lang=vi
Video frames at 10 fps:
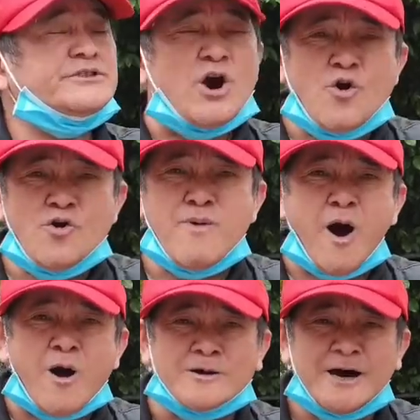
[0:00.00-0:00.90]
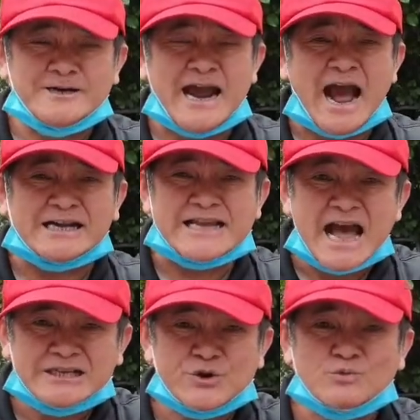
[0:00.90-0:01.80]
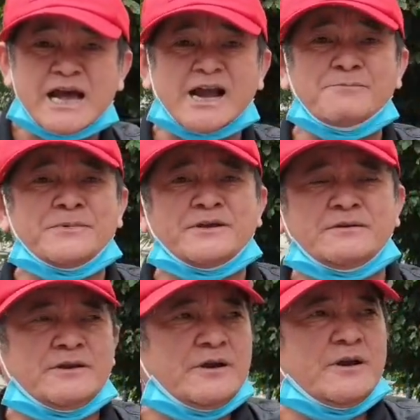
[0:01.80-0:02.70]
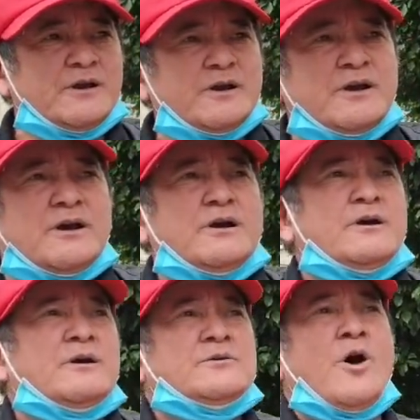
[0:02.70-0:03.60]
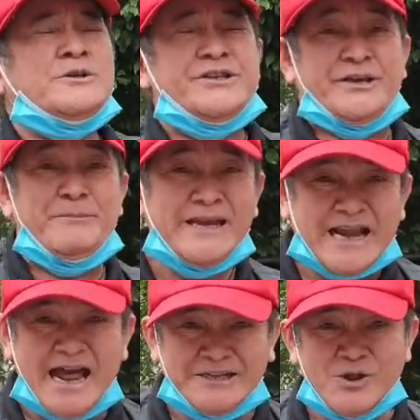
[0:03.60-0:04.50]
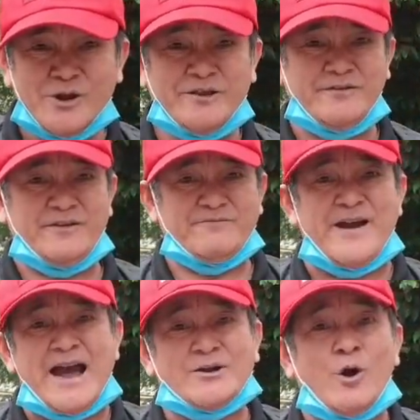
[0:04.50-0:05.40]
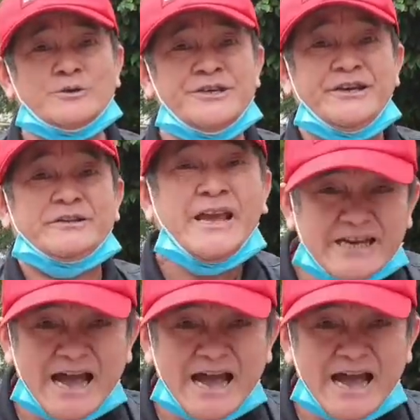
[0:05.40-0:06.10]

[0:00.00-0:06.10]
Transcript: trâu bò lợn gà gia súc gia cầm ấy nó chỉ biết ăn thôi và nó chỉ thích